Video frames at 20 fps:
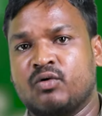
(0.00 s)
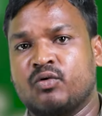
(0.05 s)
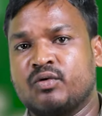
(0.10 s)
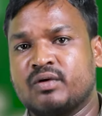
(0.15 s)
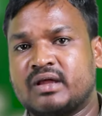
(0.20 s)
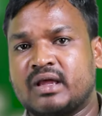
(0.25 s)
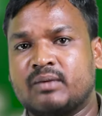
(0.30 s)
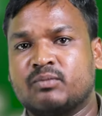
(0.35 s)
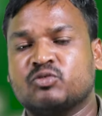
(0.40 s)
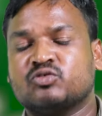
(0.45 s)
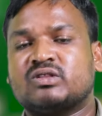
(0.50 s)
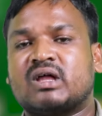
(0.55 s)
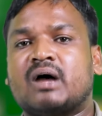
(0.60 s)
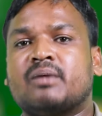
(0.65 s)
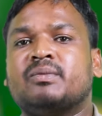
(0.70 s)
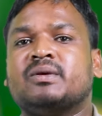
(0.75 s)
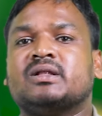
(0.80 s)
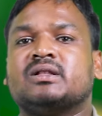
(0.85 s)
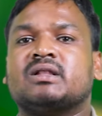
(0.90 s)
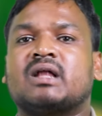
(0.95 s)
उनके
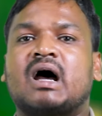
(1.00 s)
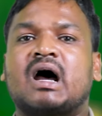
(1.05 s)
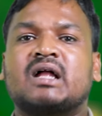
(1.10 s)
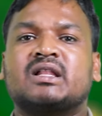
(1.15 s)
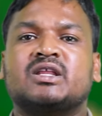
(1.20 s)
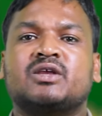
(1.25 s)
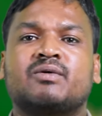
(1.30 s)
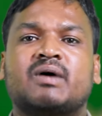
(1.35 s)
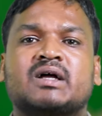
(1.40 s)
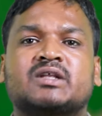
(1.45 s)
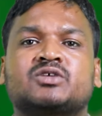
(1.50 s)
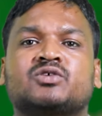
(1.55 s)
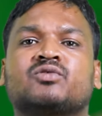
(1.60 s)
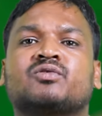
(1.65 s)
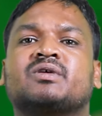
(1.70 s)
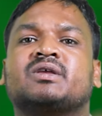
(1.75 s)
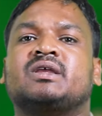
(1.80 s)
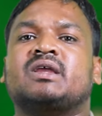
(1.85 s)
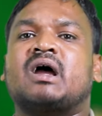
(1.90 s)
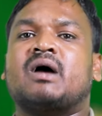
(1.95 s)
मुताबिक
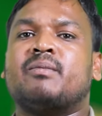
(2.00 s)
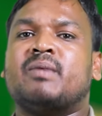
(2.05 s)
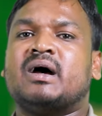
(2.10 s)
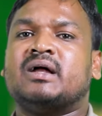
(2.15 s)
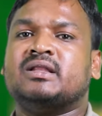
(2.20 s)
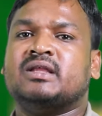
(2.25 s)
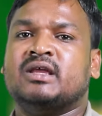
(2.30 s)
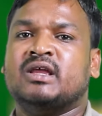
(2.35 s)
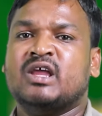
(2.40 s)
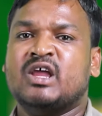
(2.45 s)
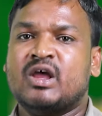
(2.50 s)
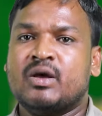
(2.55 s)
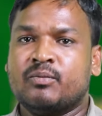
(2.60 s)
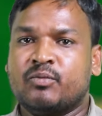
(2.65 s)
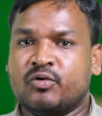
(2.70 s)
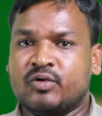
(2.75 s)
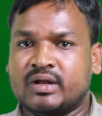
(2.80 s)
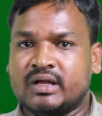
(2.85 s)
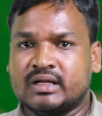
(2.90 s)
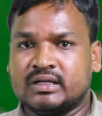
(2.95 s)
आदिवासियों की आबादी
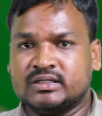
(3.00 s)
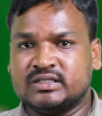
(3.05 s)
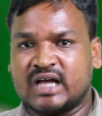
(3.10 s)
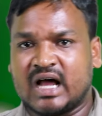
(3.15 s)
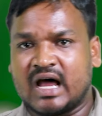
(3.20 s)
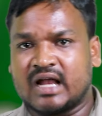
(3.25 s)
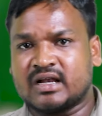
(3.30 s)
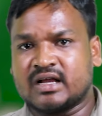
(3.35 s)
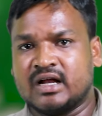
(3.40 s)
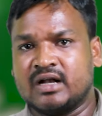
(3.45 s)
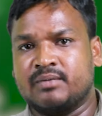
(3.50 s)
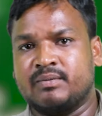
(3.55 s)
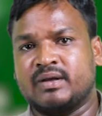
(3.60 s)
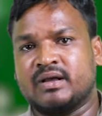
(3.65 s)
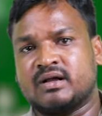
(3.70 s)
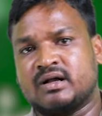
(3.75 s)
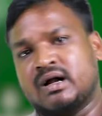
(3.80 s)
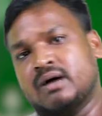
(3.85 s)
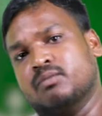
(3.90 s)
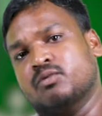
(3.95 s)
पूरे झारखंड
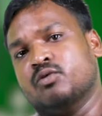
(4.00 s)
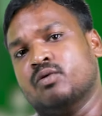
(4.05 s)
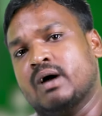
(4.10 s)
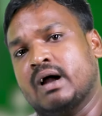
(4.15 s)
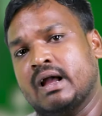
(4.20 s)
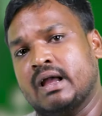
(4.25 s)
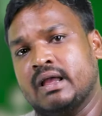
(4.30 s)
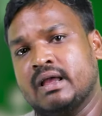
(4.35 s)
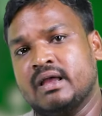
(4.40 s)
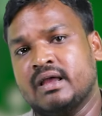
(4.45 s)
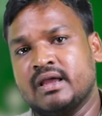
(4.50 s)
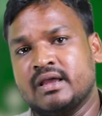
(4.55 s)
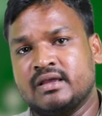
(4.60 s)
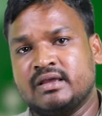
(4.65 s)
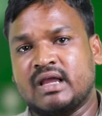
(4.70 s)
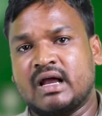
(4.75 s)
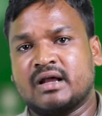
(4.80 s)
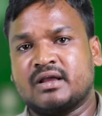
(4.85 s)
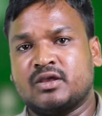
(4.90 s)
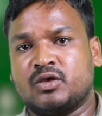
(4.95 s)
में कम हुआ है
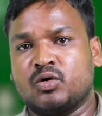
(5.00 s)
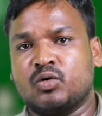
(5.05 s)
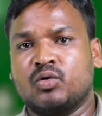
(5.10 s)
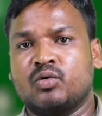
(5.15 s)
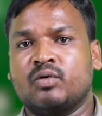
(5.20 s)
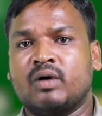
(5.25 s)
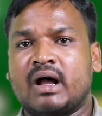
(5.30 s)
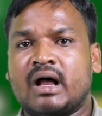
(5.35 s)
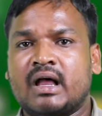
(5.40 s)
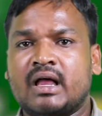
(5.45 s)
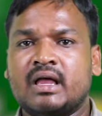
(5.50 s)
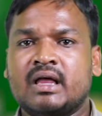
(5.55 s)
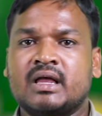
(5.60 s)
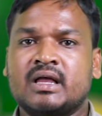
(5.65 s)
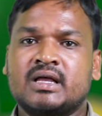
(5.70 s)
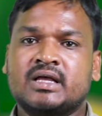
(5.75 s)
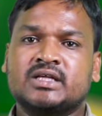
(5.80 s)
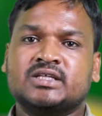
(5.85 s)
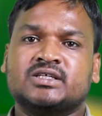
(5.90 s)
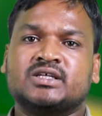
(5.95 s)
या क्यों हुआ है
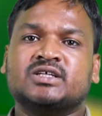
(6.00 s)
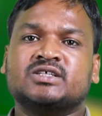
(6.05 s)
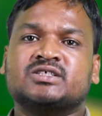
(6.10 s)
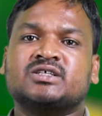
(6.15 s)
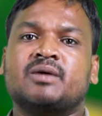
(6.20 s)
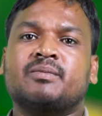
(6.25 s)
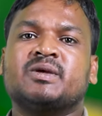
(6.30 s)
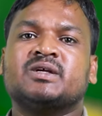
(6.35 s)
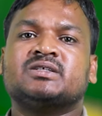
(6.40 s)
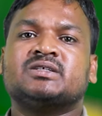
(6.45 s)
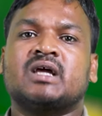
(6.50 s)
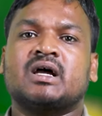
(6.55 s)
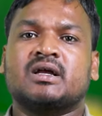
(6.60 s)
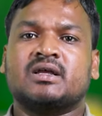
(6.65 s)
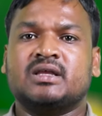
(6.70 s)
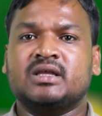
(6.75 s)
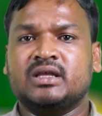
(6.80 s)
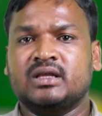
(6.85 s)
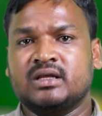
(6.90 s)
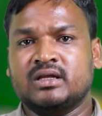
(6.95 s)
इसकी समीक्षा
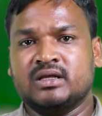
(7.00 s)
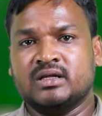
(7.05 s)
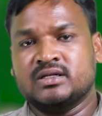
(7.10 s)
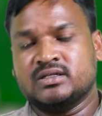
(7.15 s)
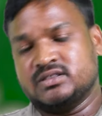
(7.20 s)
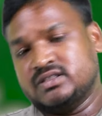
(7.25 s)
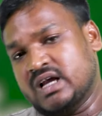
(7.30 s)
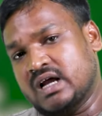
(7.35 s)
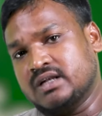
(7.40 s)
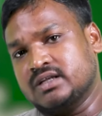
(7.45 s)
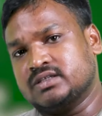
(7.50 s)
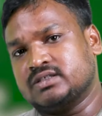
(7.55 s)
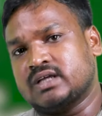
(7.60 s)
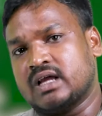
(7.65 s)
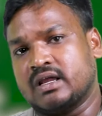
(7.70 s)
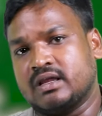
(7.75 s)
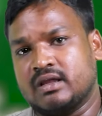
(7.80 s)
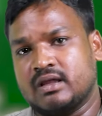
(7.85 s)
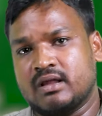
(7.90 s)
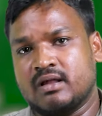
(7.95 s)
की जानी
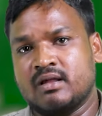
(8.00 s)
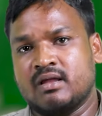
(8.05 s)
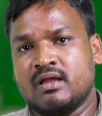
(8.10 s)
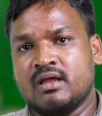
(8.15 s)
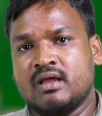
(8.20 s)
चाहिए